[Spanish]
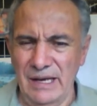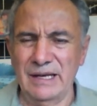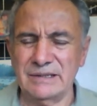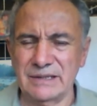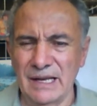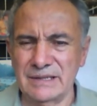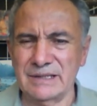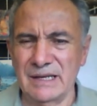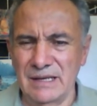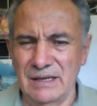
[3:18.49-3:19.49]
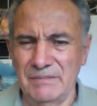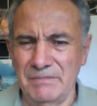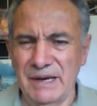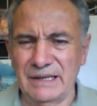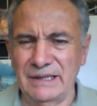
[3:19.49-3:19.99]
esta es
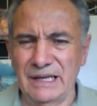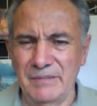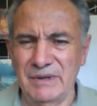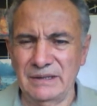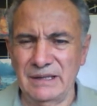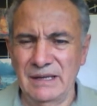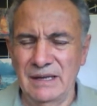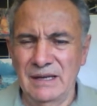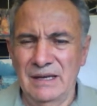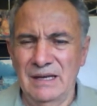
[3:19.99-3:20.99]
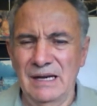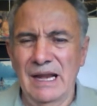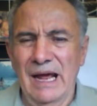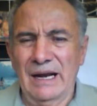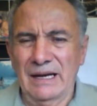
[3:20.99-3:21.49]
prácticamente
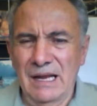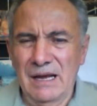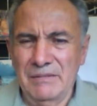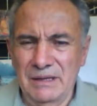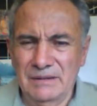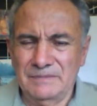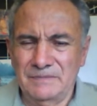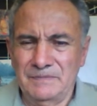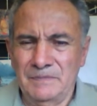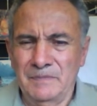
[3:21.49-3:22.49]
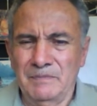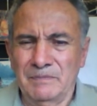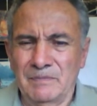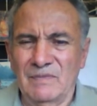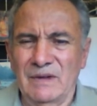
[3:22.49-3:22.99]
la clave
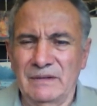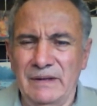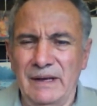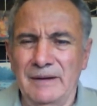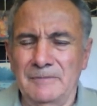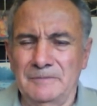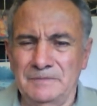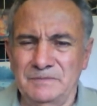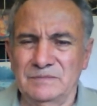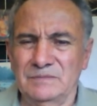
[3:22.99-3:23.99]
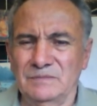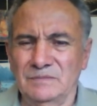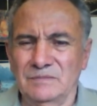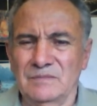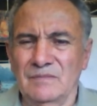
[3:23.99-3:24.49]
de
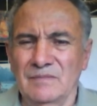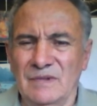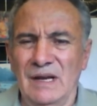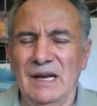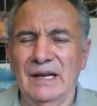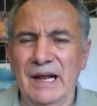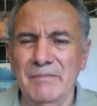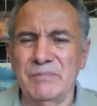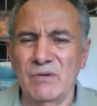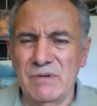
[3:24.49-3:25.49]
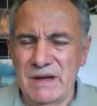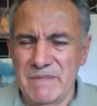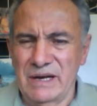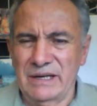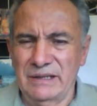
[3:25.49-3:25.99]
el gran
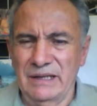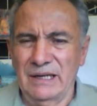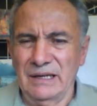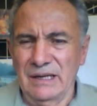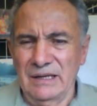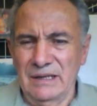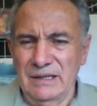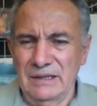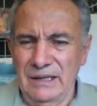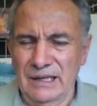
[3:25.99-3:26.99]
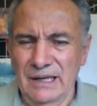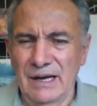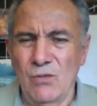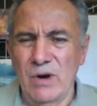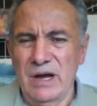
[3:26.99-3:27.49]
problema que tienen
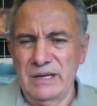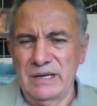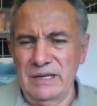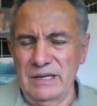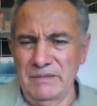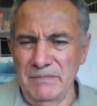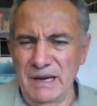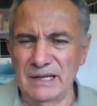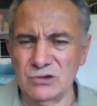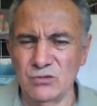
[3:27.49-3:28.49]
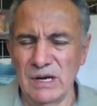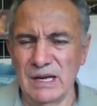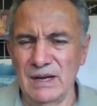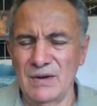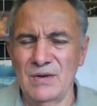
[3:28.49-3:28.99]
Nicaragua y
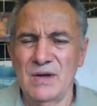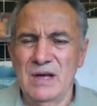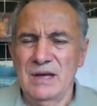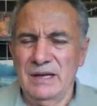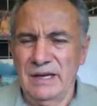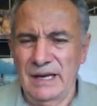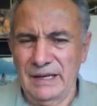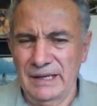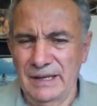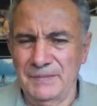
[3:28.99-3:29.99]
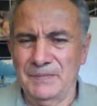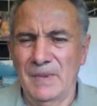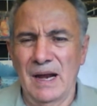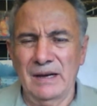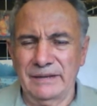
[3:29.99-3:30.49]
Venezuela en que
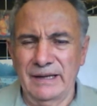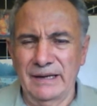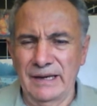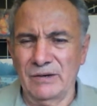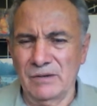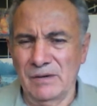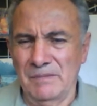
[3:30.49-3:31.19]
al tener